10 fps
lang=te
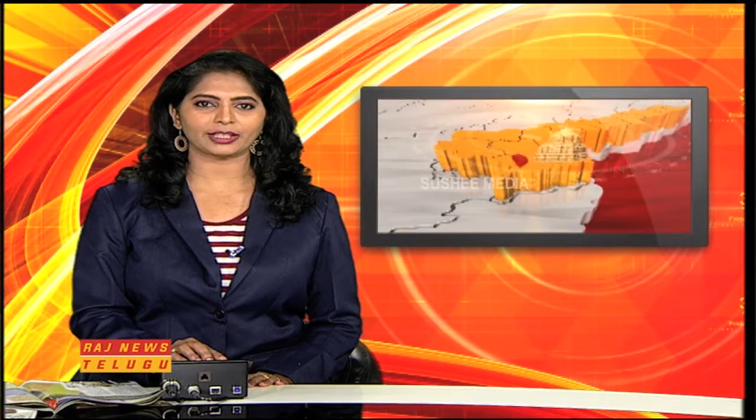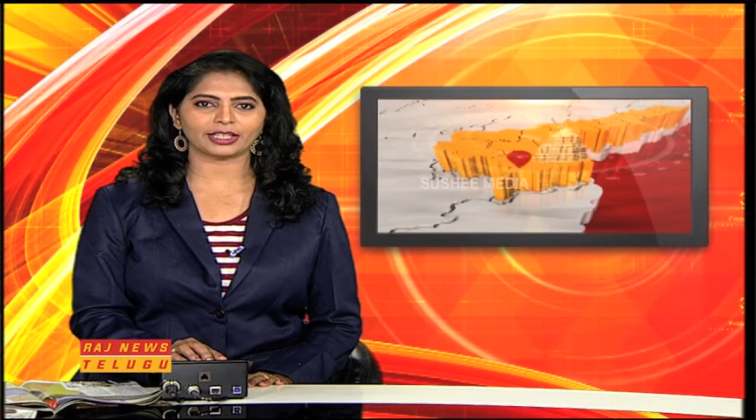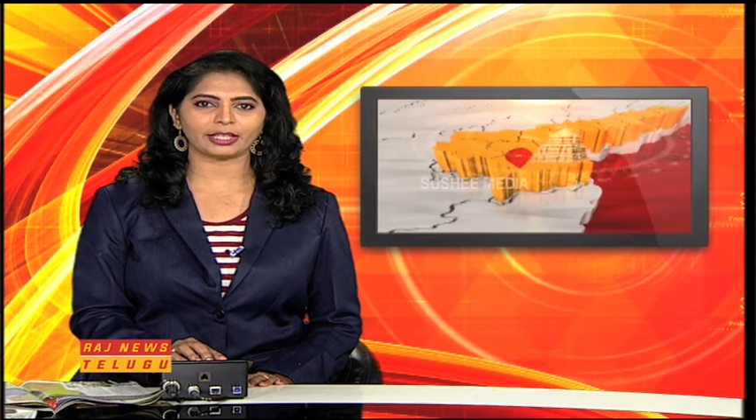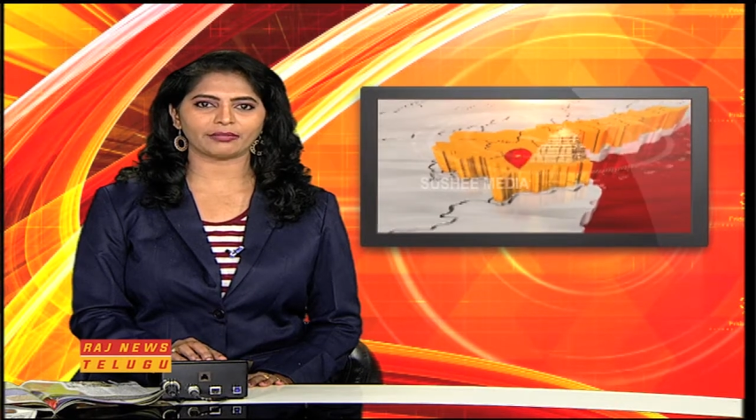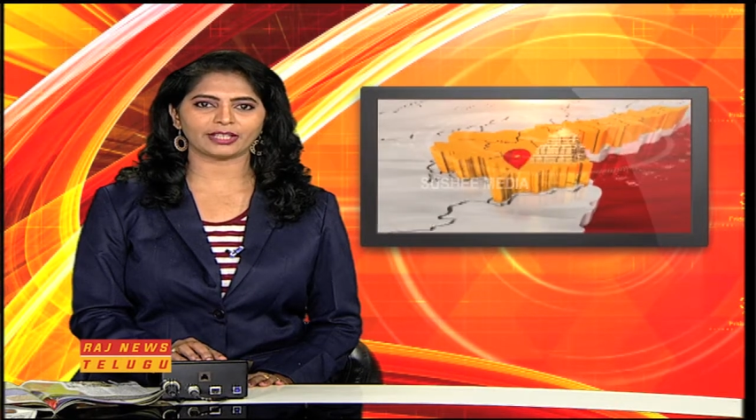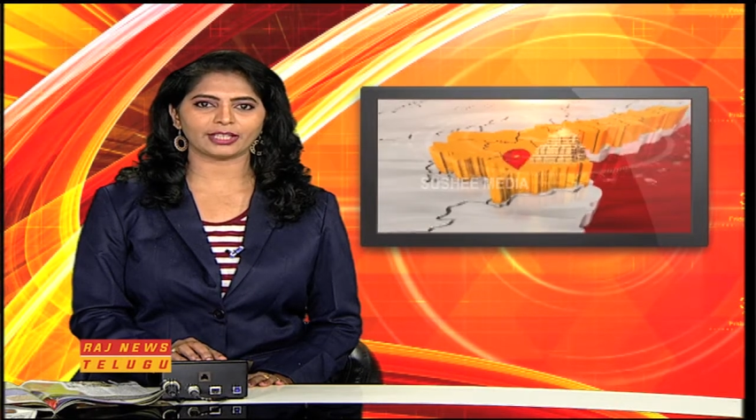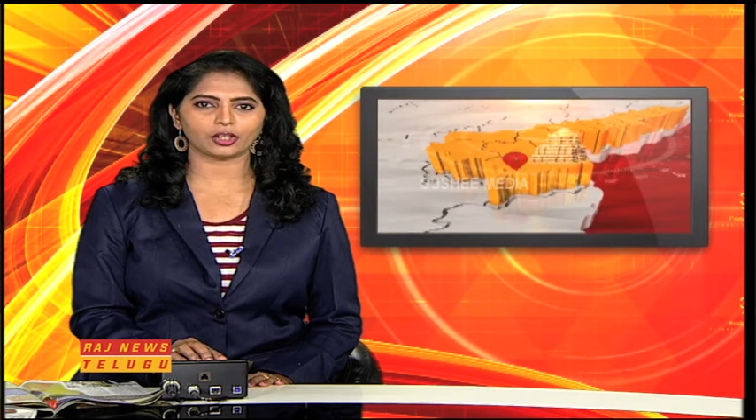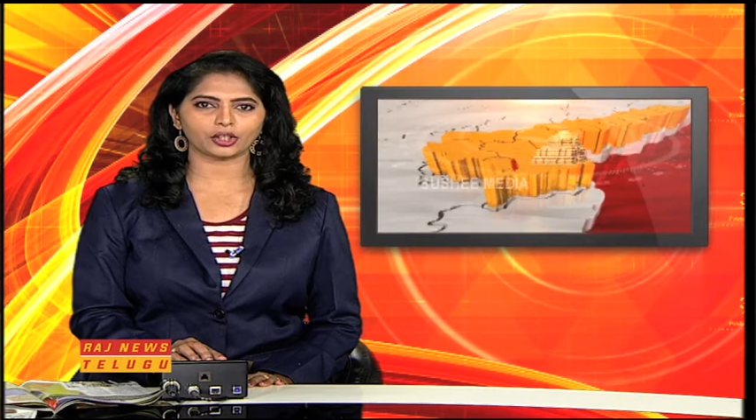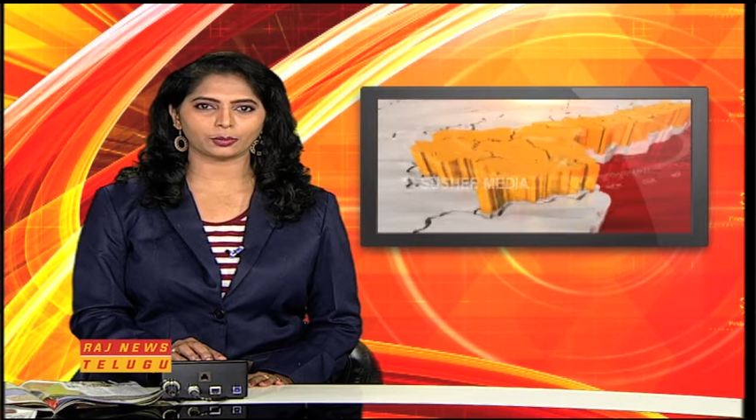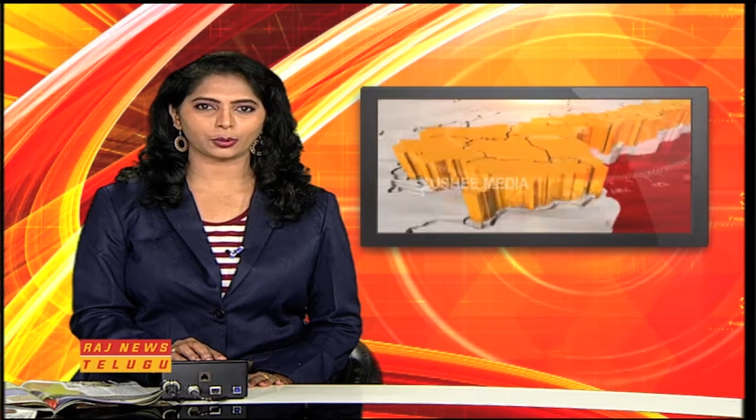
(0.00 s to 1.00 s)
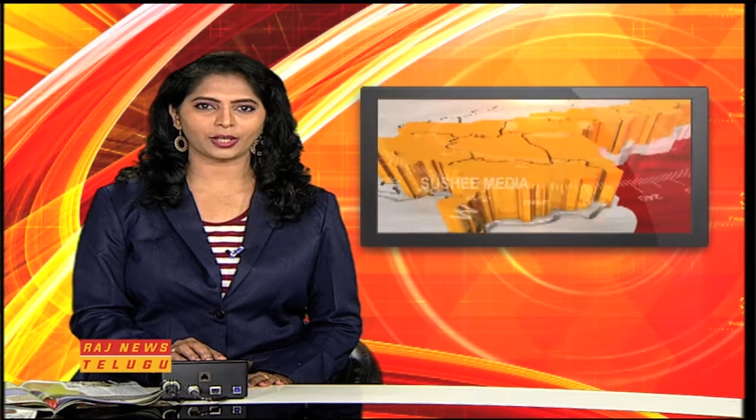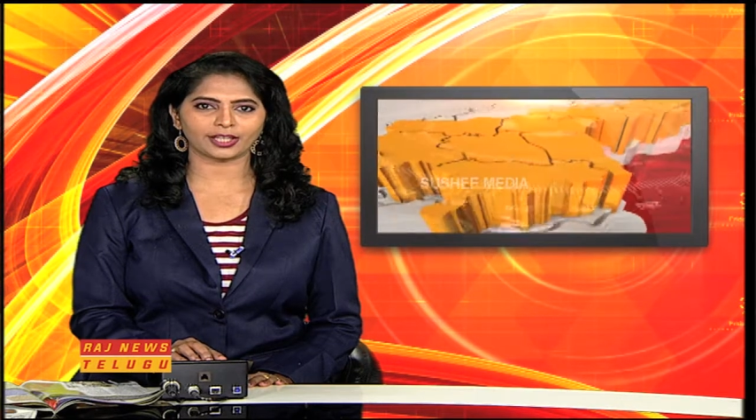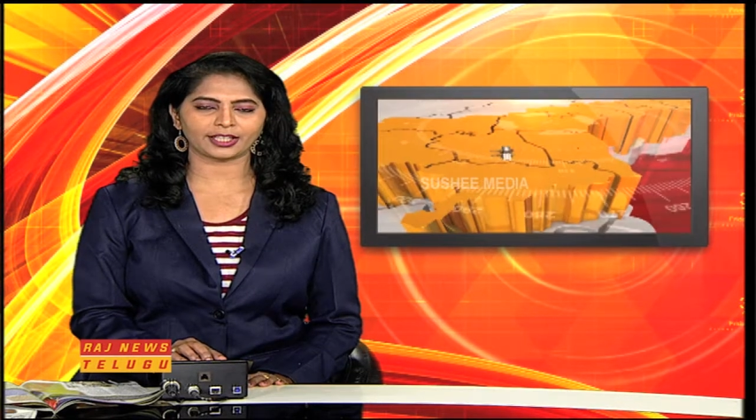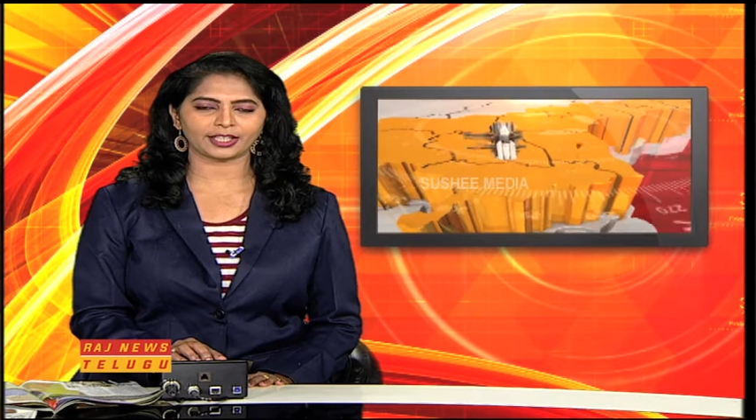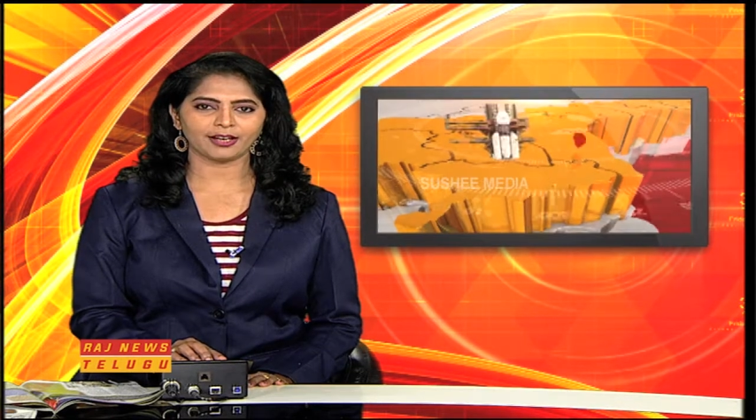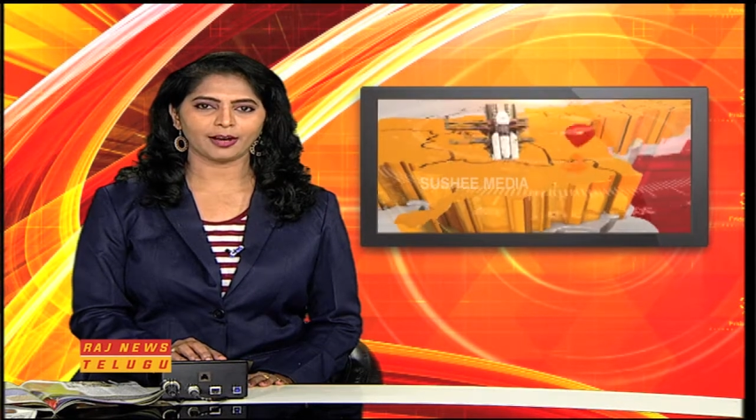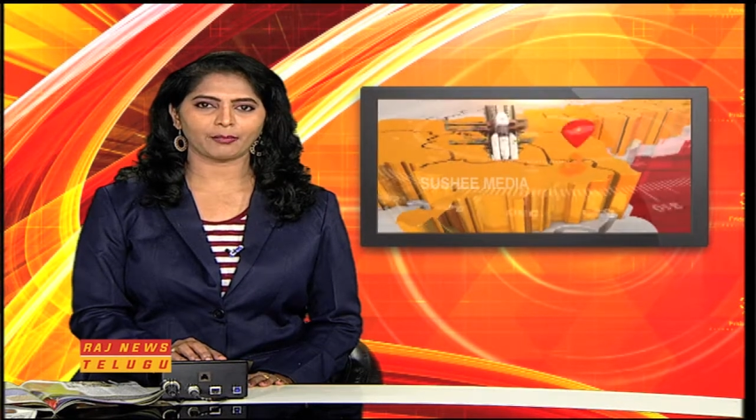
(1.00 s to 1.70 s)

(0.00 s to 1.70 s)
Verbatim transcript: జాతీయ నివేదికలు చెబుతున్నాయని